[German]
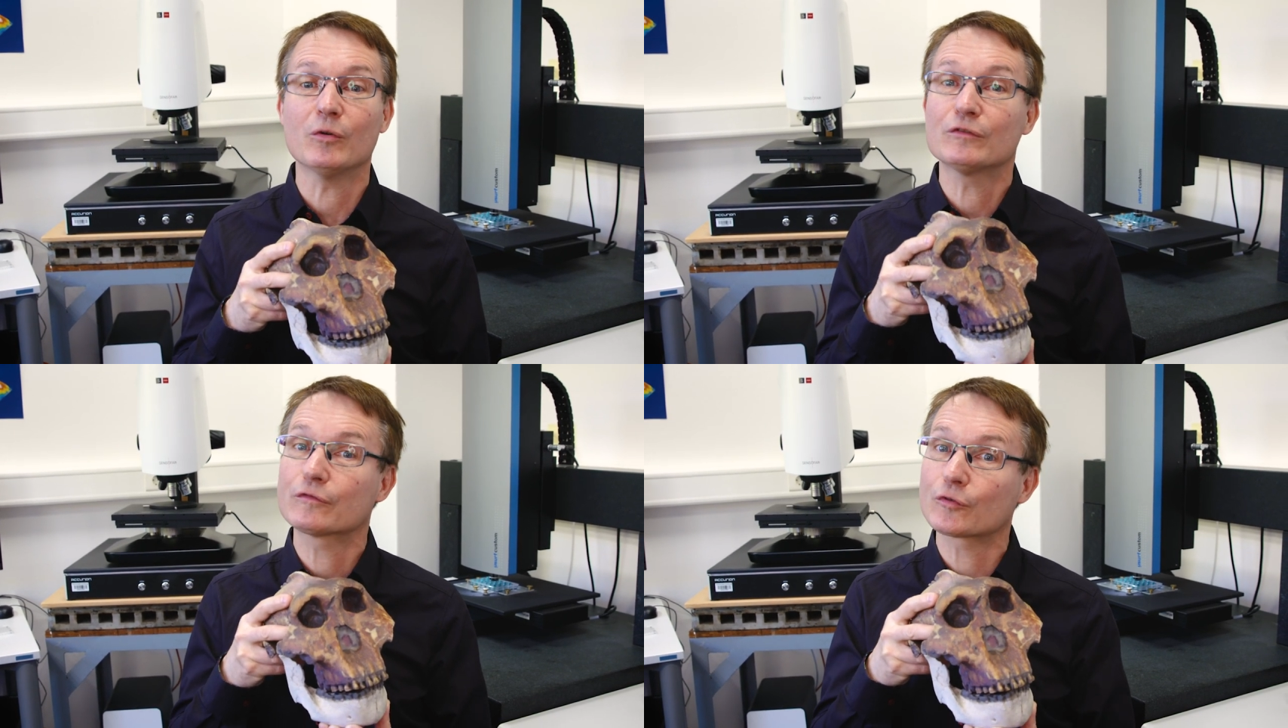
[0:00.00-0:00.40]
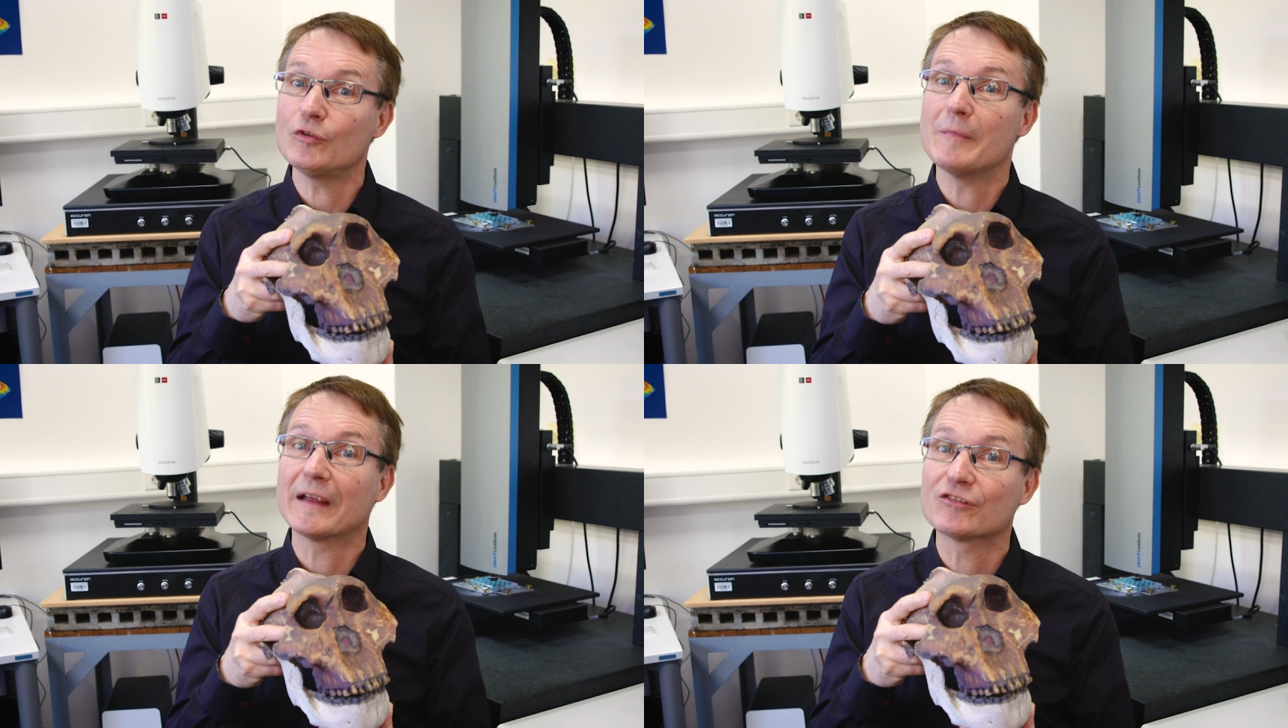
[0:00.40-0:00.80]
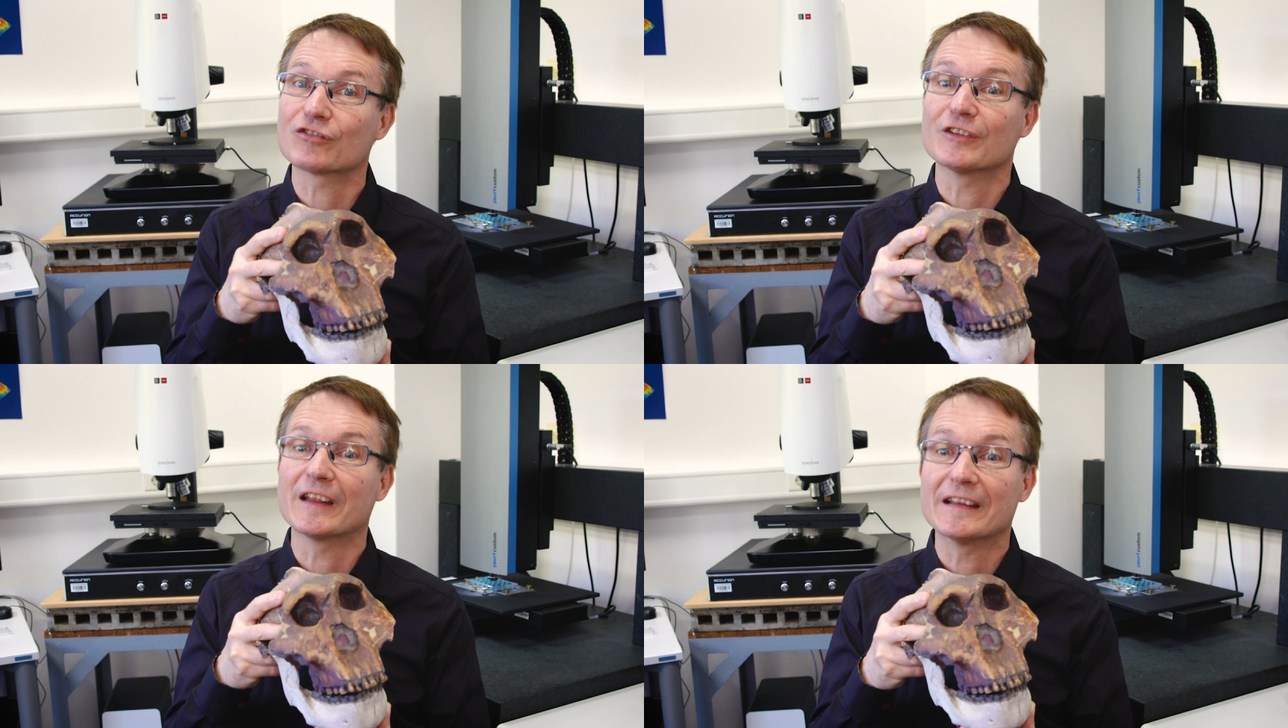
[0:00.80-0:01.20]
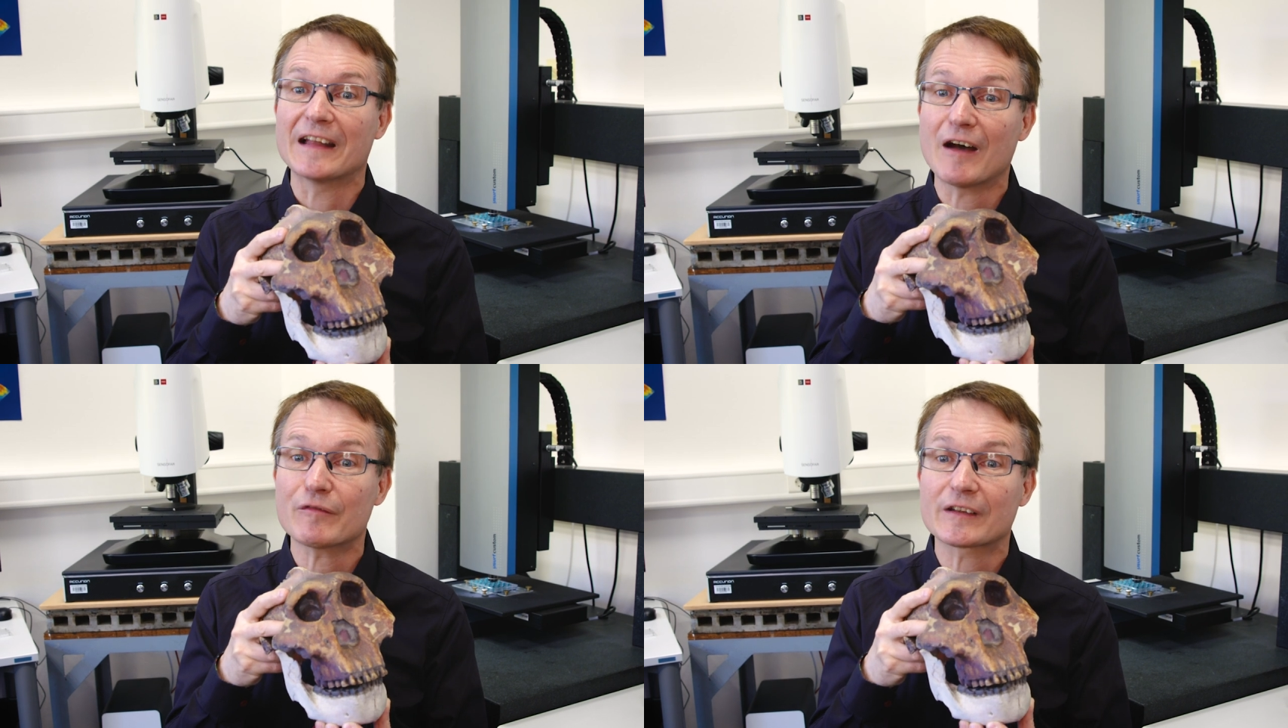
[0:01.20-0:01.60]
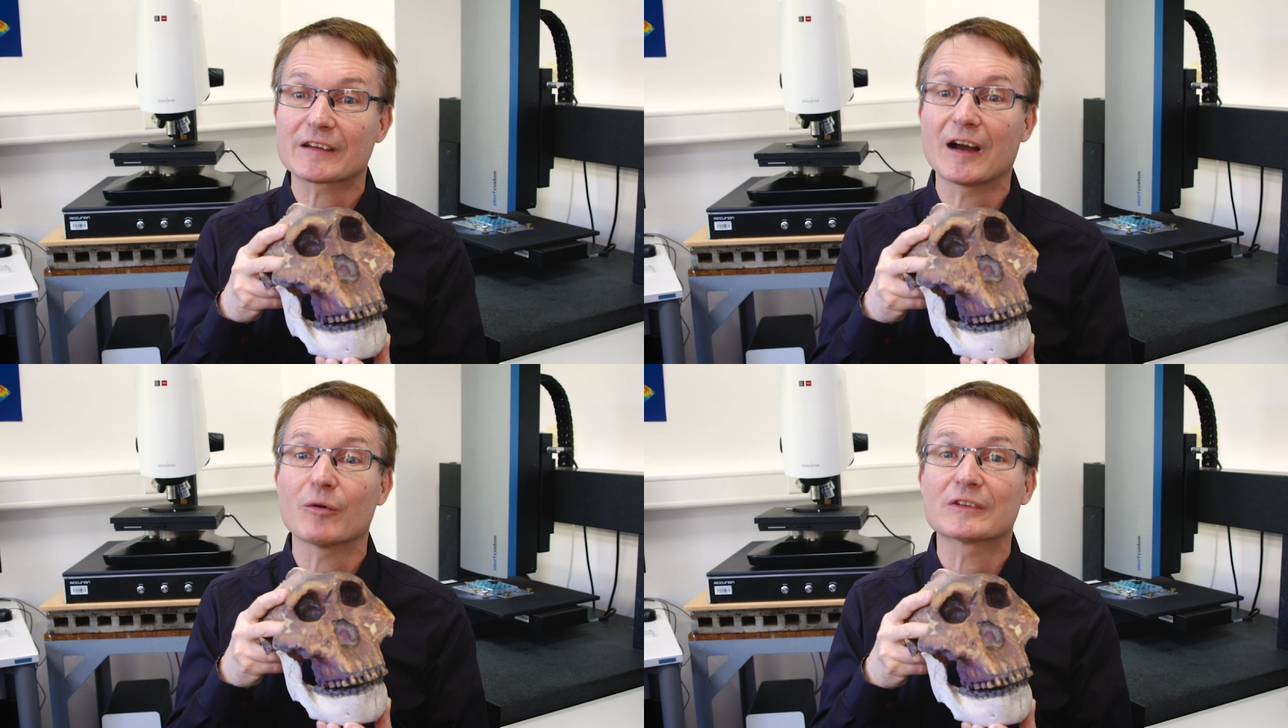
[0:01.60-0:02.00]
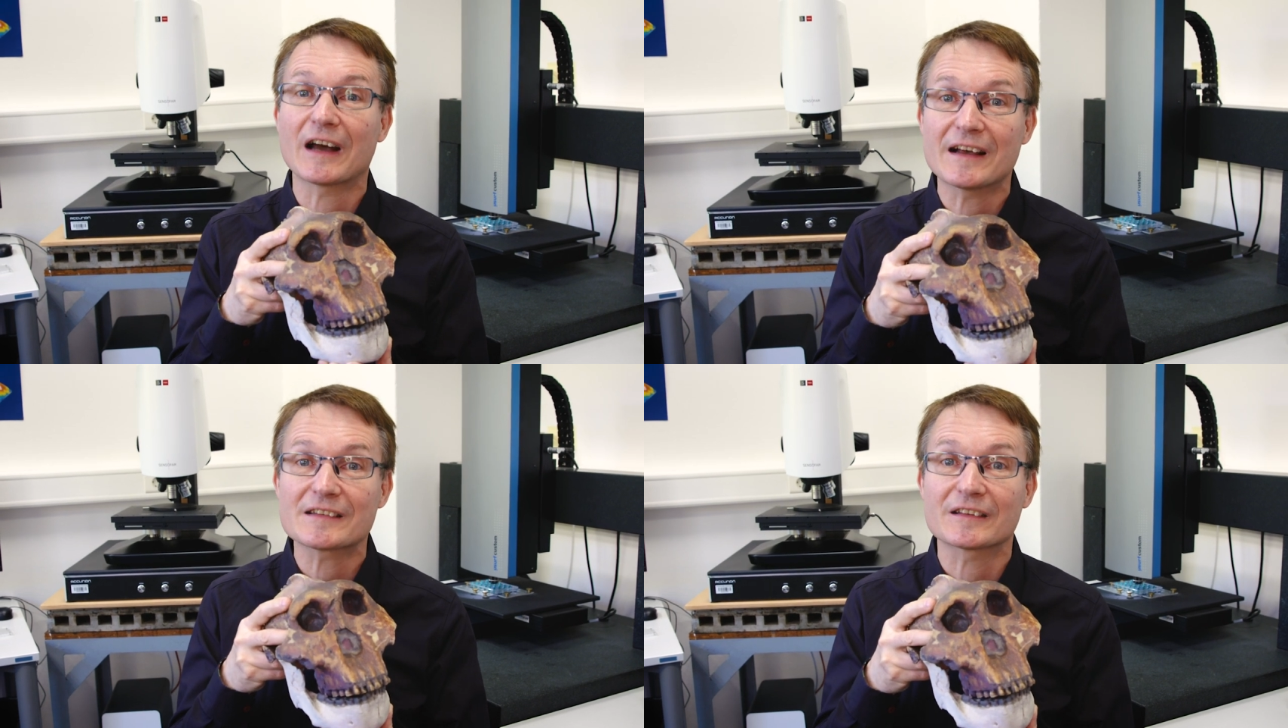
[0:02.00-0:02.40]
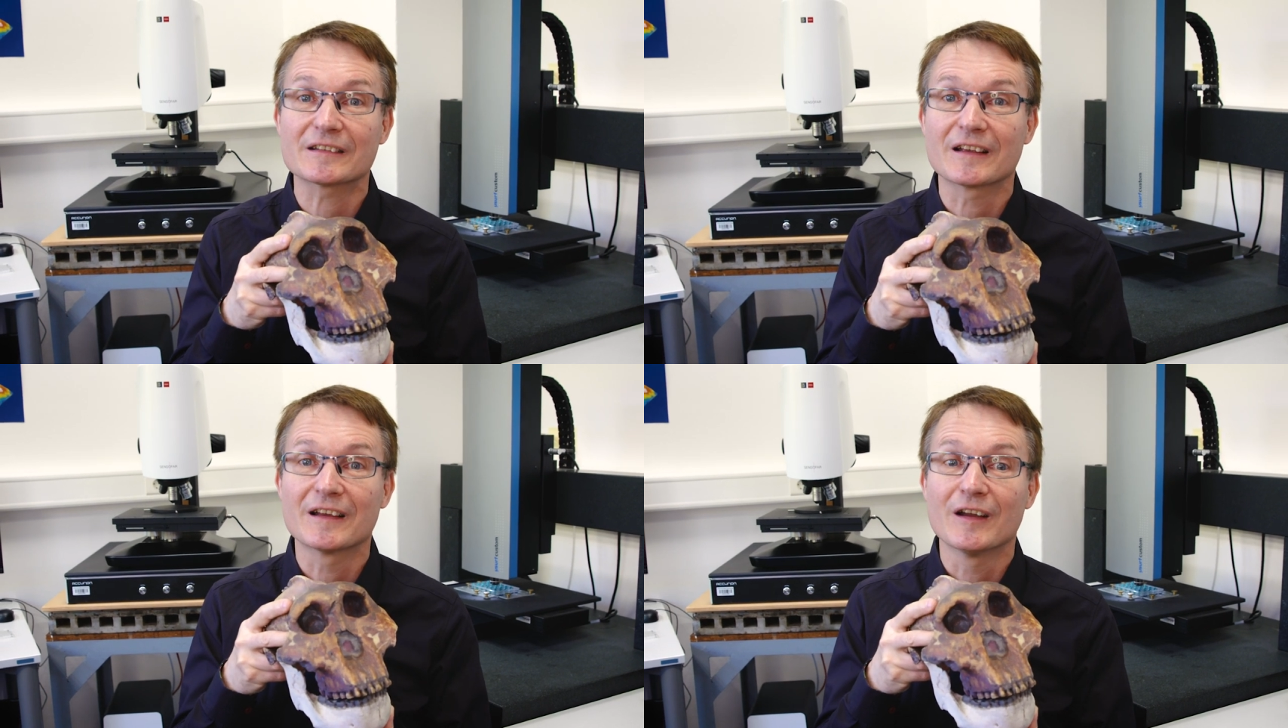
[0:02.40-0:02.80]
und Frühmenschen in Afrika und Asien